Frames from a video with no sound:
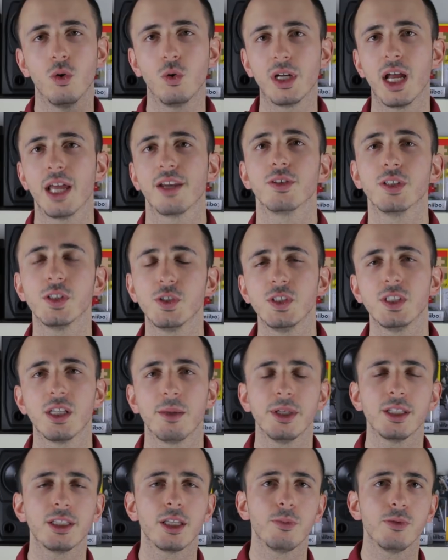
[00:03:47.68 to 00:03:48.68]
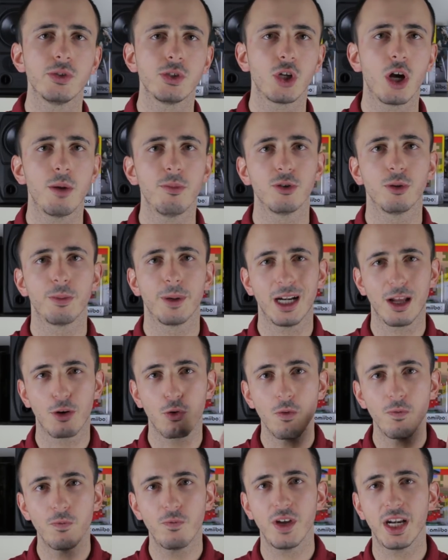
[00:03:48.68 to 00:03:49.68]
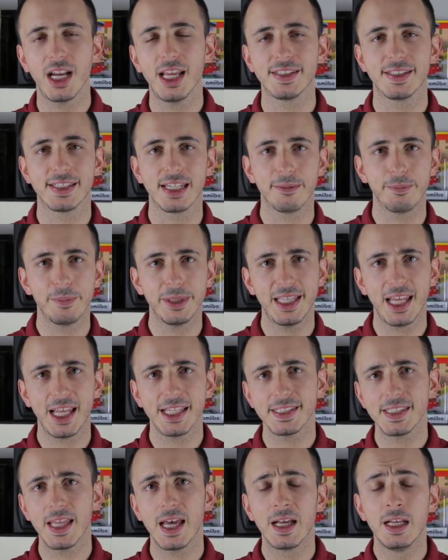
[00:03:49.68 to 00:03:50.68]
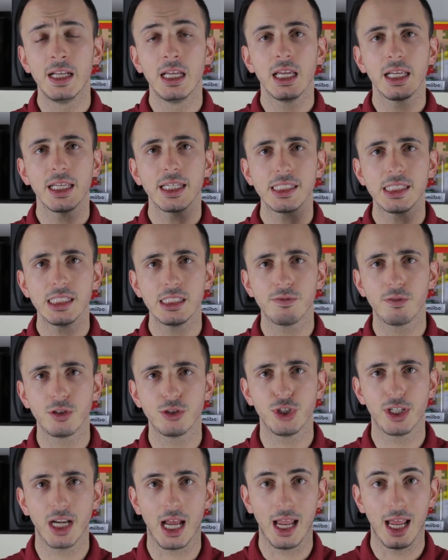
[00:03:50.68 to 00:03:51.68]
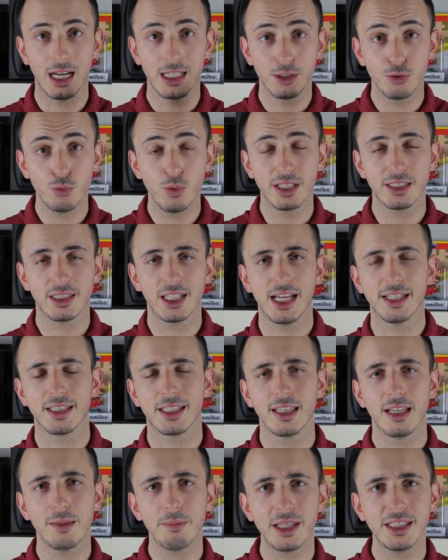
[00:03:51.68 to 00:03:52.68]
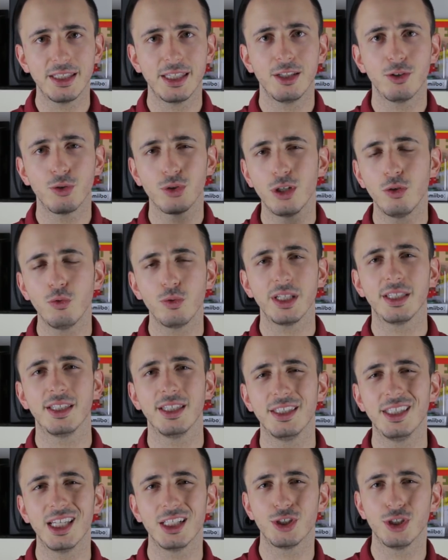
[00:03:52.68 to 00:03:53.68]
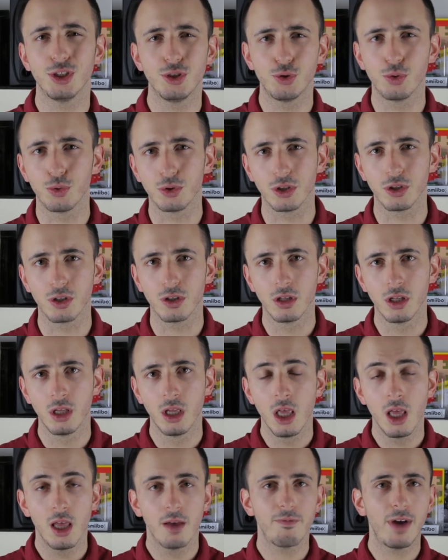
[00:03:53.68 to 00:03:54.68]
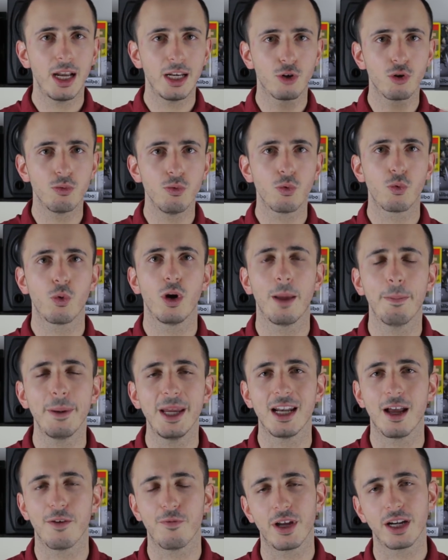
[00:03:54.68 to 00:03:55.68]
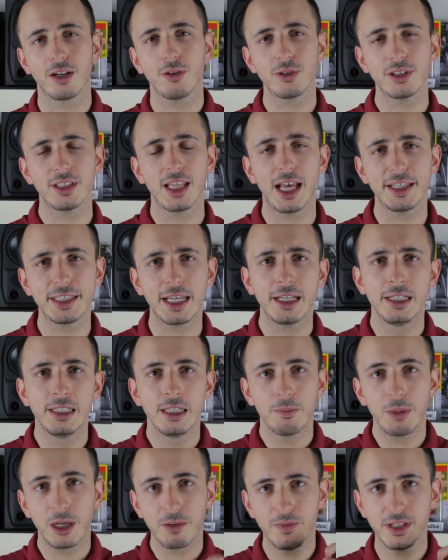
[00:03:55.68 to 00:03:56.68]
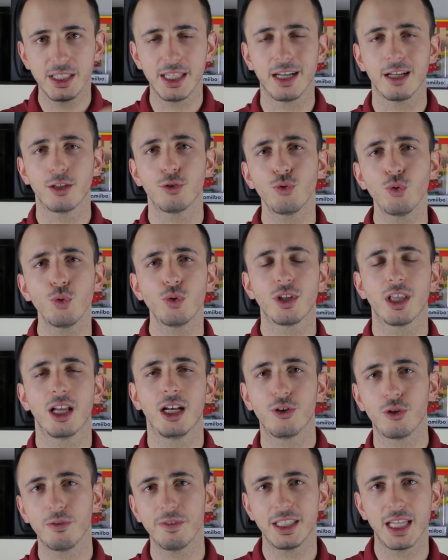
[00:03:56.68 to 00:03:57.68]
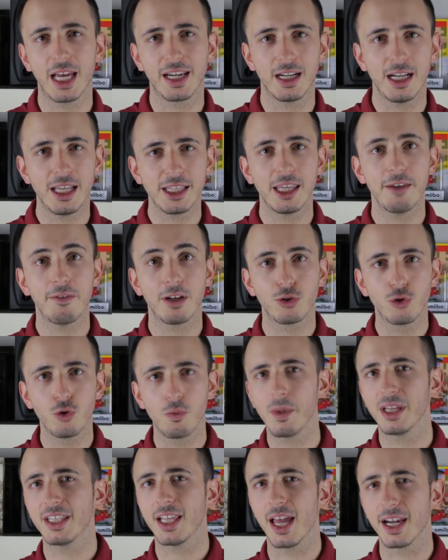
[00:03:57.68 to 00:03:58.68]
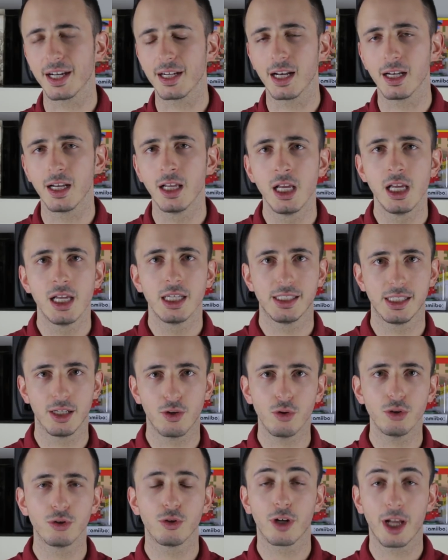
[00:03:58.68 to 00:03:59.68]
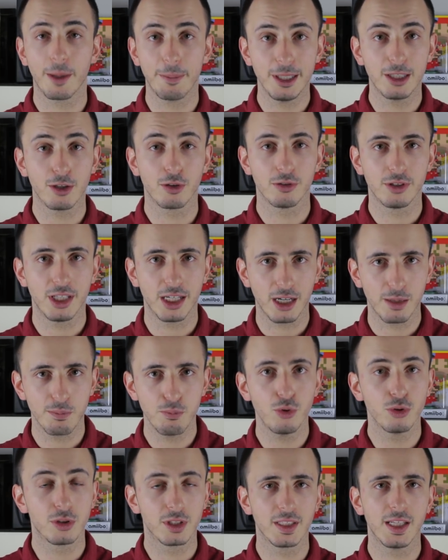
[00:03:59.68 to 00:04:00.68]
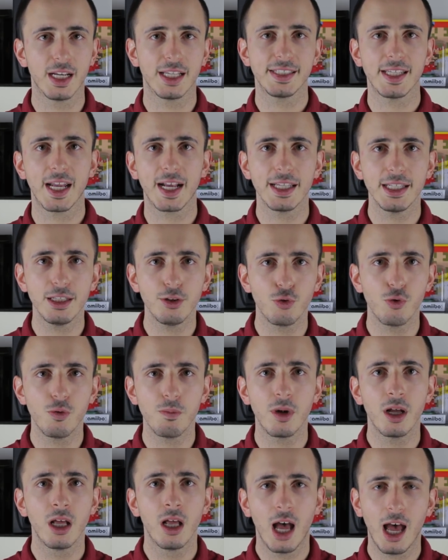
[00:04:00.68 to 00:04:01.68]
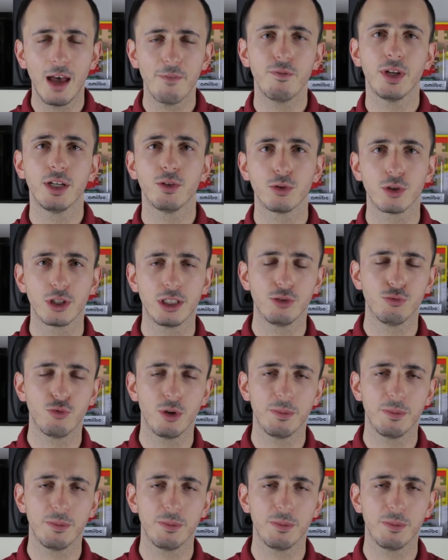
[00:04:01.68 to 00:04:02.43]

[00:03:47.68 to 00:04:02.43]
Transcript: Orario decisamente più scomodo per la conferenza di Bethesda che si svolgerà alle 2.30 del mattino di lunedì 10 giugno. Vale comunque la pena fare nottata per vedere tutte le novità relative a Doom Eternal, secondo capitolo del reboot della saga di Doom avvenuto nel